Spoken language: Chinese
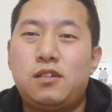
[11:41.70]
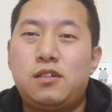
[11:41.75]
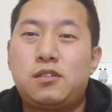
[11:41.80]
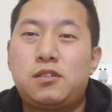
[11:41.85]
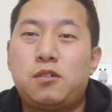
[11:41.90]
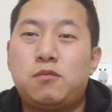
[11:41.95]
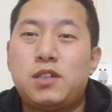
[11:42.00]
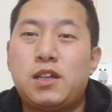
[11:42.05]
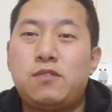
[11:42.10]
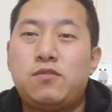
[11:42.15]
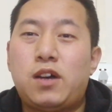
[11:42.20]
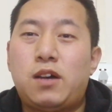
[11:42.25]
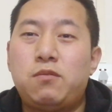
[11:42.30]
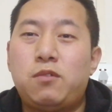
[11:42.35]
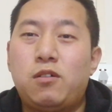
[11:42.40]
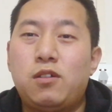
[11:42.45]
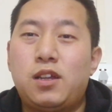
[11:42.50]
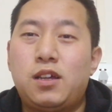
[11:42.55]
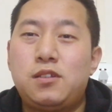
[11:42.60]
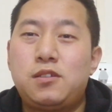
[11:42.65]
统战法
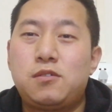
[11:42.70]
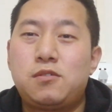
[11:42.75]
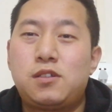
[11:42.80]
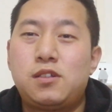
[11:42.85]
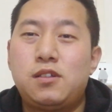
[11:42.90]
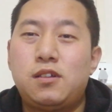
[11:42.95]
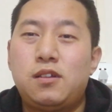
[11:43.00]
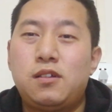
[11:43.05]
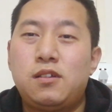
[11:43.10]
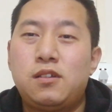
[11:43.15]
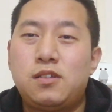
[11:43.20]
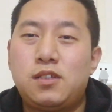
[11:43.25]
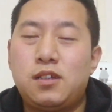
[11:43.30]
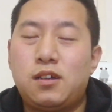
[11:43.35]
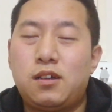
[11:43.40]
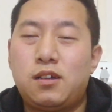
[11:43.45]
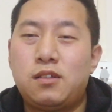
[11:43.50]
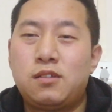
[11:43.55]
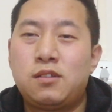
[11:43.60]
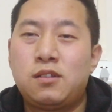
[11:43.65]
宝呢，就是
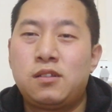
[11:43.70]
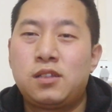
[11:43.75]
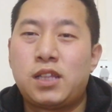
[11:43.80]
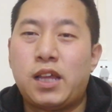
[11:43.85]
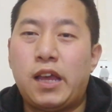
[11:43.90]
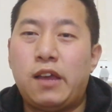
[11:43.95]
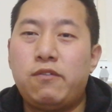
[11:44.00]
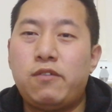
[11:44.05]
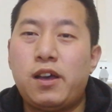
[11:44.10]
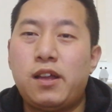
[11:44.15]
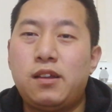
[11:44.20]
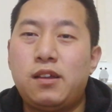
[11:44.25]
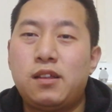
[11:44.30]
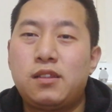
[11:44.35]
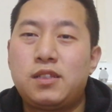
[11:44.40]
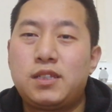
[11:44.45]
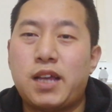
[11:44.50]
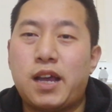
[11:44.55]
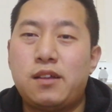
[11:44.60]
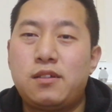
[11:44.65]
向台湾呢
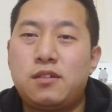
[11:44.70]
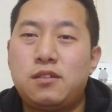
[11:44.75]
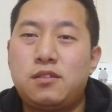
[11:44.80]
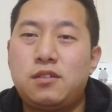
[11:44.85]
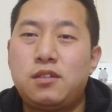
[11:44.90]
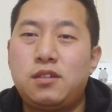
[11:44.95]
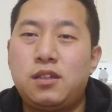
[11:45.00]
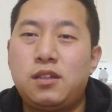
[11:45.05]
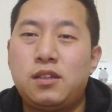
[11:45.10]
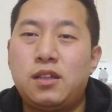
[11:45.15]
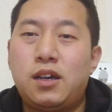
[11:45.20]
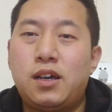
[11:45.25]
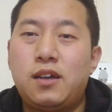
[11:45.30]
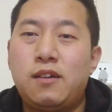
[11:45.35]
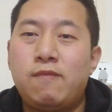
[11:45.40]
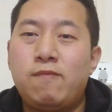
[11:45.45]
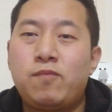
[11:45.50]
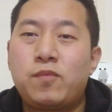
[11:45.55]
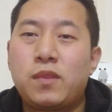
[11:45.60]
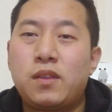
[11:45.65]
展示自己的
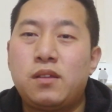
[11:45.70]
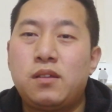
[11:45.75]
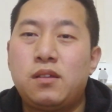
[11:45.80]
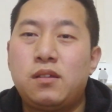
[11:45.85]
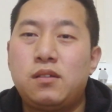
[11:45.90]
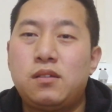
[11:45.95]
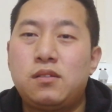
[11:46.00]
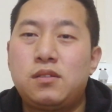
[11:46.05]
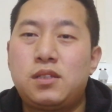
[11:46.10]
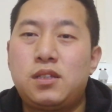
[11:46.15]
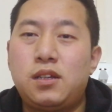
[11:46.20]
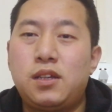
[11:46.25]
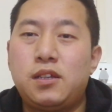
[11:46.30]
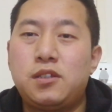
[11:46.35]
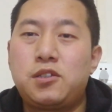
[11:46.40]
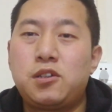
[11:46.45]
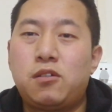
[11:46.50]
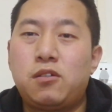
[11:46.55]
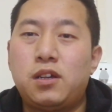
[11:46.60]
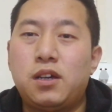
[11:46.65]
治理
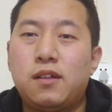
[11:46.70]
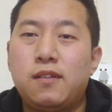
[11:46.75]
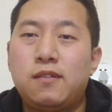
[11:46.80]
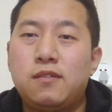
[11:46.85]
效能